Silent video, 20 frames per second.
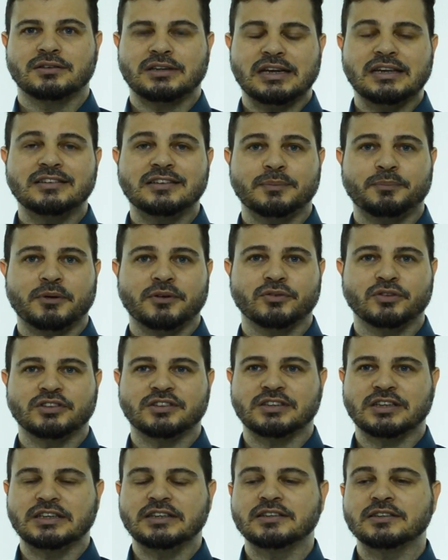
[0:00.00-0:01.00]
Trazer para
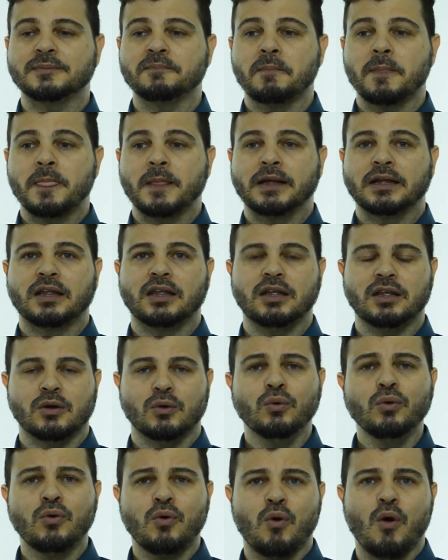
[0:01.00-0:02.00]
vocês
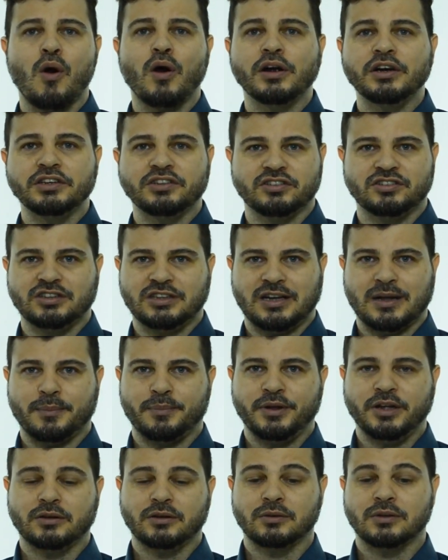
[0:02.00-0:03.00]
que o corte de
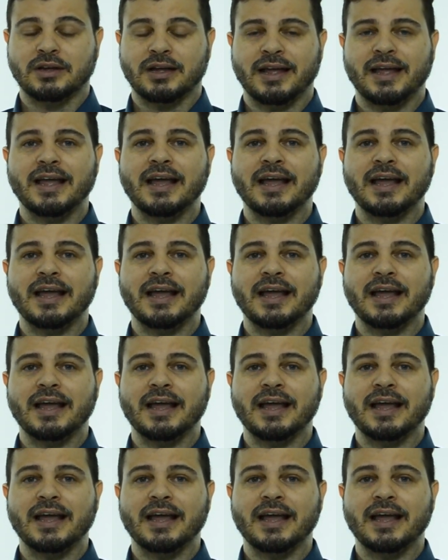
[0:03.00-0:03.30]
cabelo